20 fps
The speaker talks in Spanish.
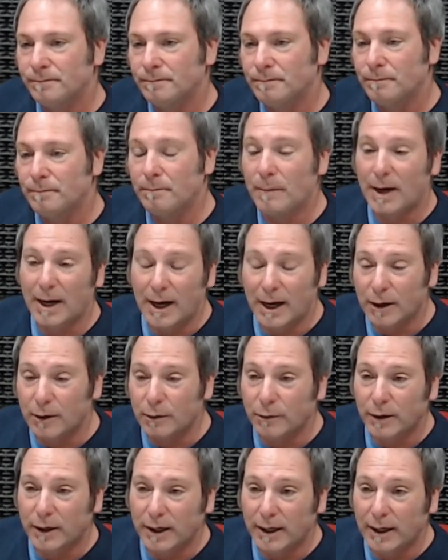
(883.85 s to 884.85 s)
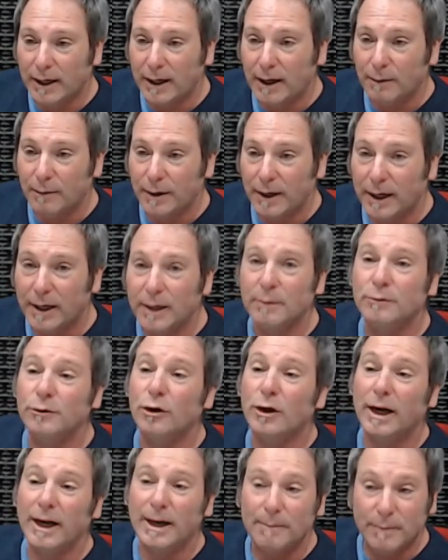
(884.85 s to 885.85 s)
Malargue, Alvear,
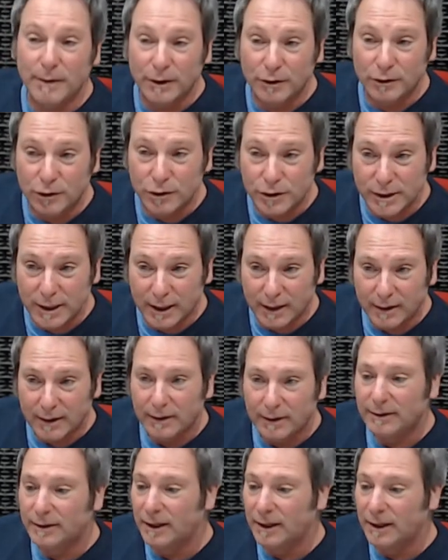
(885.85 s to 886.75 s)
tocar en Mendoza.